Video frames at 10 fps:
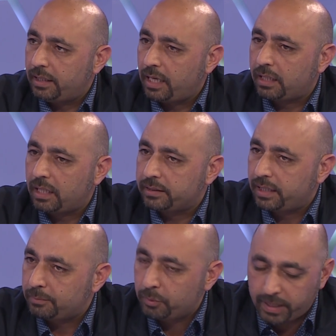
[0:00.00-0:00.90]
أغراض
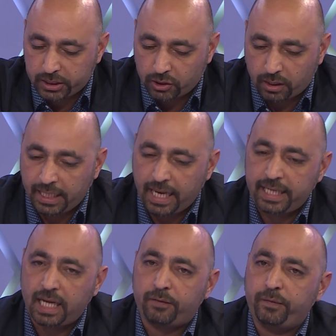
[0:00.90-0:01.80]
غير مباشرة لا
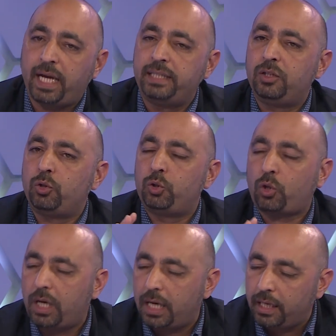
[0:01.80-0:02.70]
يكفي أن
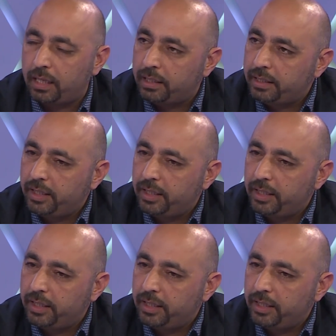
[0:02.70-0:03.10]
يقال